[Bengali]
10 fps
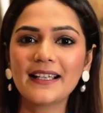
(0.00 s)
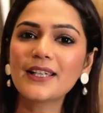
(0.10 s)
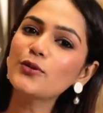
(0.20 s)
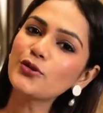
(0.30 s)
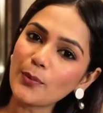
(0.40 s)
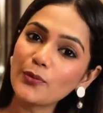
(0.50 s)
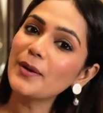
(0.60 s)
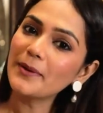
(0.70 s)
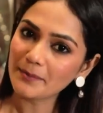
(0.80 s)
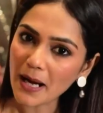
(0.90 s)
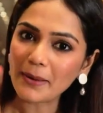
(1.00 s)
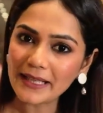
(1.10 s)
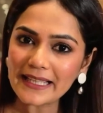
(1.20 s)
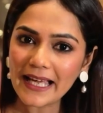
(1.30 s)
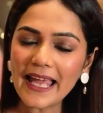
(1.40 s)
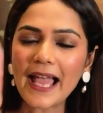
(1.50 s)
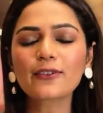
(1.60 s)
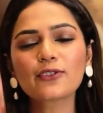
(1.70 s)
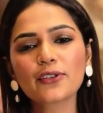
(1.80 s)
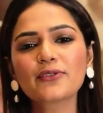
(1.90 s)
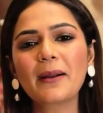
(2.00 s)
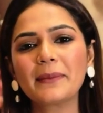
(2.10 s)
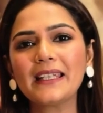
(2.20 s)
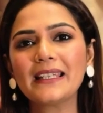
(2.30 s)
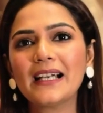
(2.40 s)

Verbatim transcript: কিন্তু সবগুলো আমার বাবাই দেয় এখন হয়তো আমি